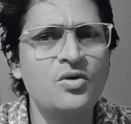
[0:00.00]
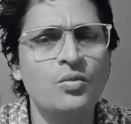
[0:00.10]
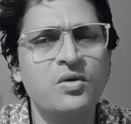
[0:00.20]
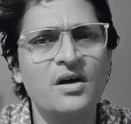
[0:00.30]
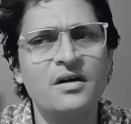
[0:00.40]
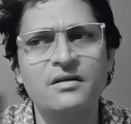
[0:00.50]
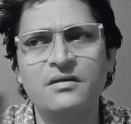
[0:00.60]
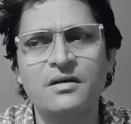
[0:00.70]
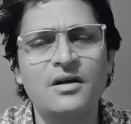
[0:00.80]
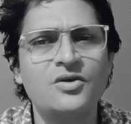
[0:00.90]
सभी उपकरण
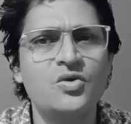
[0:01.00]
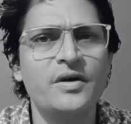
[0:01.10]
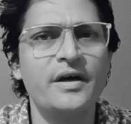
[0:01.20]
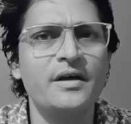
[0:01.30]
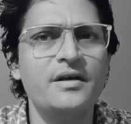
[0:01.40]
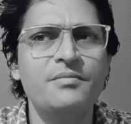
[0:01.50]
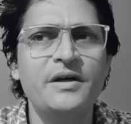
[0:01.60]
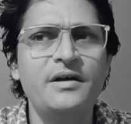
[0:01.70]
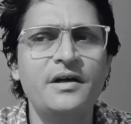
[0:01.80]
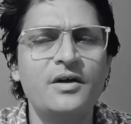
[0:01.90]
रख चुके हैं कि
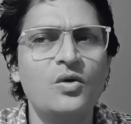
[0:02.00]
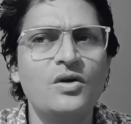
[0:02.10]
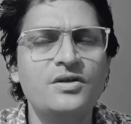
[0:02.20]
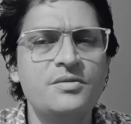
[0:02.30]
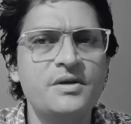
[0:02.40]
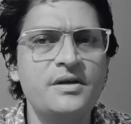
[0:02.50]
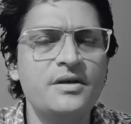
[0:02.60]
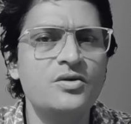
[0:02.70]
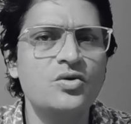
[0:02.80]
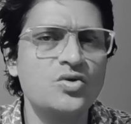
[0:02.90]
भाई टेक्नोलॉजी भी
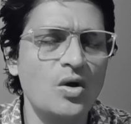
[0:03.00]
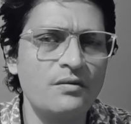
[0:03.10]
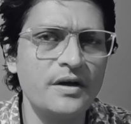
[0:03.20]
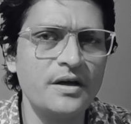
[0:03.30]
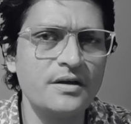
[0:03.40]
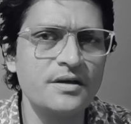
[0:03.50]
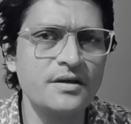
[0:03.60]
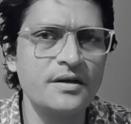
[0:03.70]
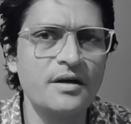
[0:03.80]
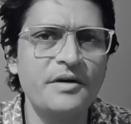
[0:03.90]
इसको सॉल्व नहीं कर
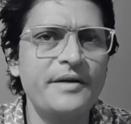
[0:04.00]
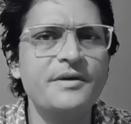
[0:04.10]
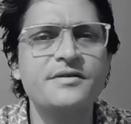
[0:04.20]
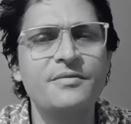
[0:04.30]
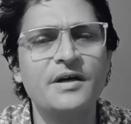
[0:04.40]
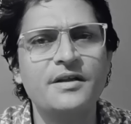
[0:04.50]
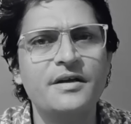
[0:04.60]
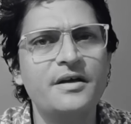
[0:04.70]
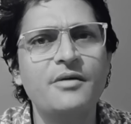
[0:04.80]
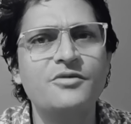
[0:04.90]
सकती हमारे बस की
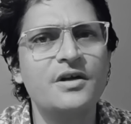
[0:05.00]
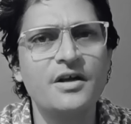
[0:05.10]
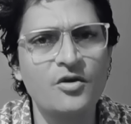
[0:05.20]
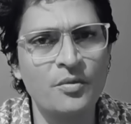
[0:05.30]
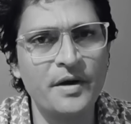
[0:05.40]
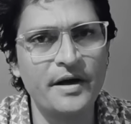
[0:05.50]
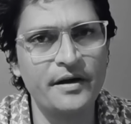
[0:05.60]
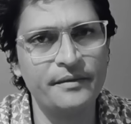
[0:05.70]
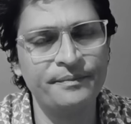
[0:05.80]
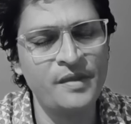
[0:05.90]
बात नहीं है हमसे नहीं हो
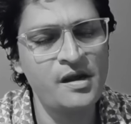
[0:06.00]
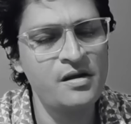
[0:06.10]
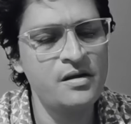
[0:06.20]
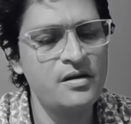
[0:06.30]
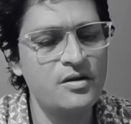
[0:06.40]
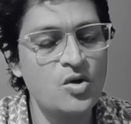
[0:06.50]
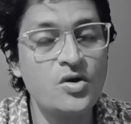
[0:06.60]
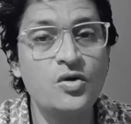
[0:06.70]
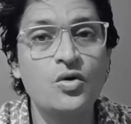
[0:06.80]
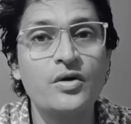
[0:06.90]
पाएगा
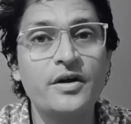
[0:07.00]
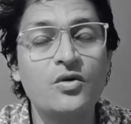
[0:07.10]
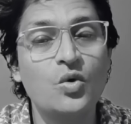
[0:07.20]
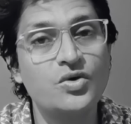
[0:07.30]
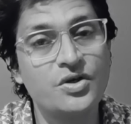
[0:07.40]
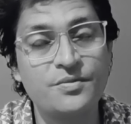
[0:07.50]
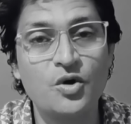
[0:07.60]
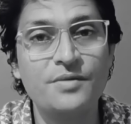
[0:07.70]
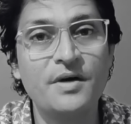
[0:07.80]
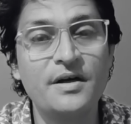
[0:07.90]
क्योंकि इन्होंने कोशिश
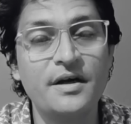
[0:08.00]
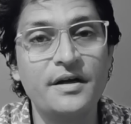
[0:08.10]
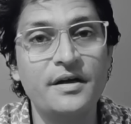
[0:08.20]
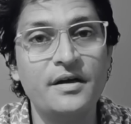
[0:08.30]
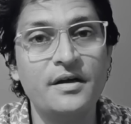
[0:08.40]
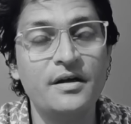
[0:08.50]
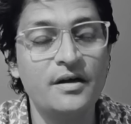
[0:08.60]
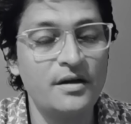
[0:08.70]
बहुत बार करी